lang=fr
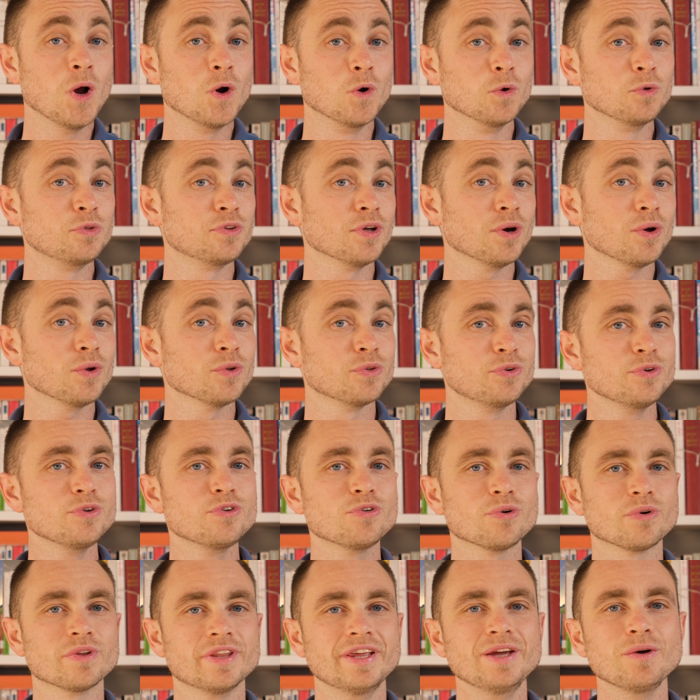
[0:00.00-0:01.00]
Le temps d'une
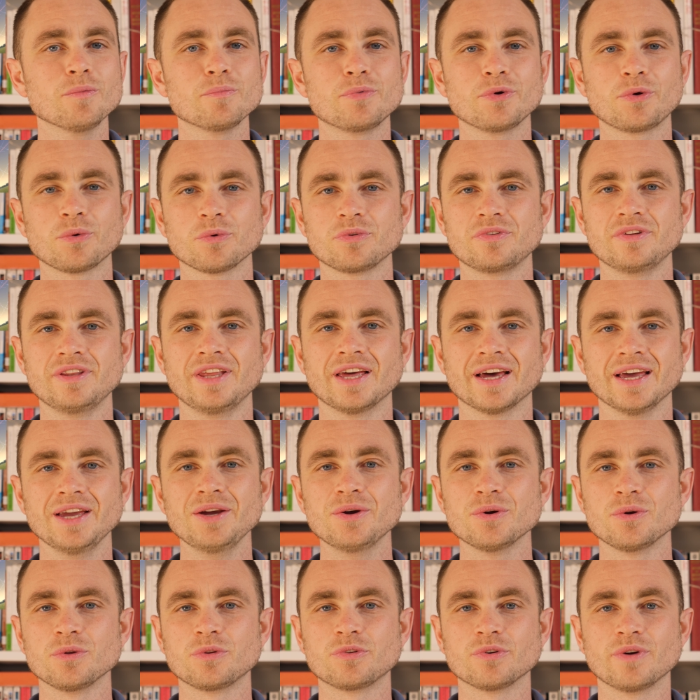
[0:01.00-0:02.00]
journée, on peut considérer
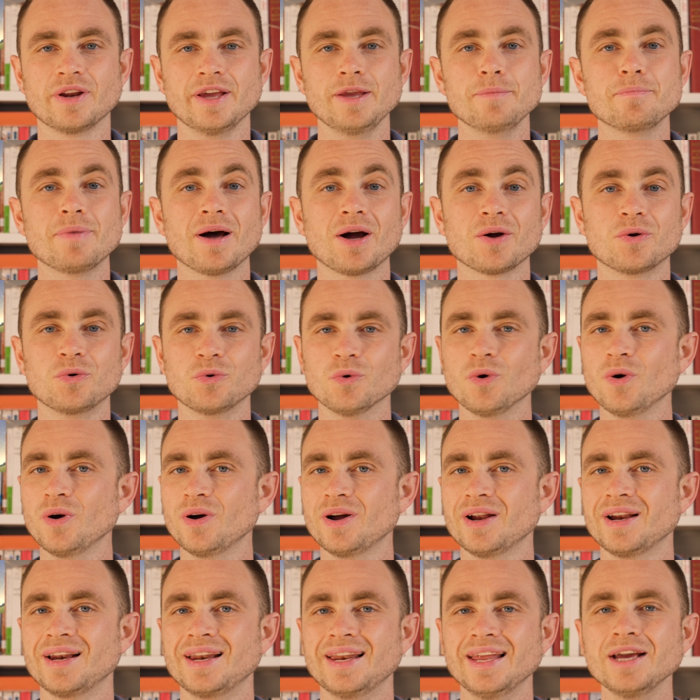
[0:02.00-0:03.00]
que le Soleil parcourt
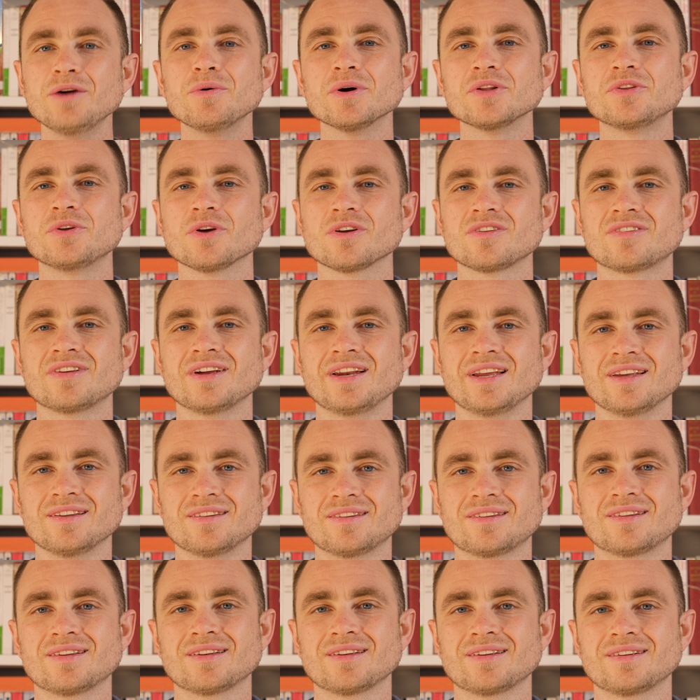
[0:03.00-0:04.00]
l'équateur
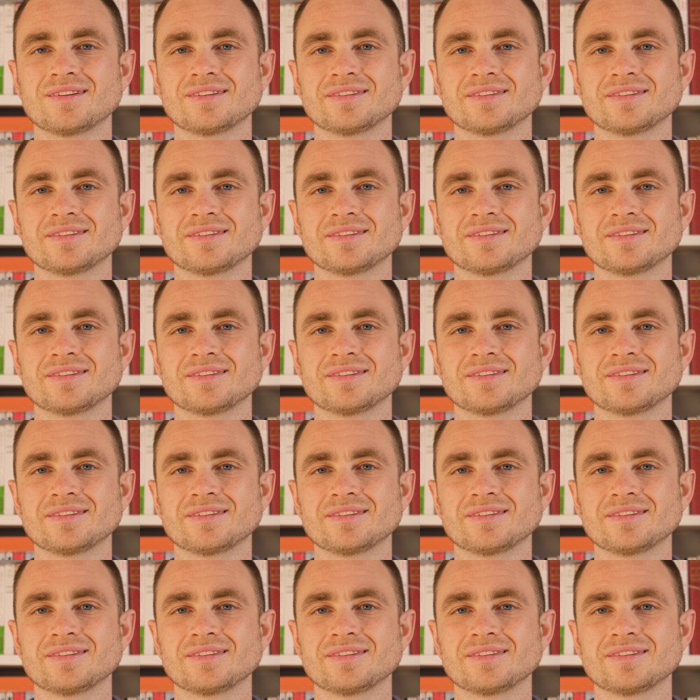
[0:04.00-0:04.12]
céleste.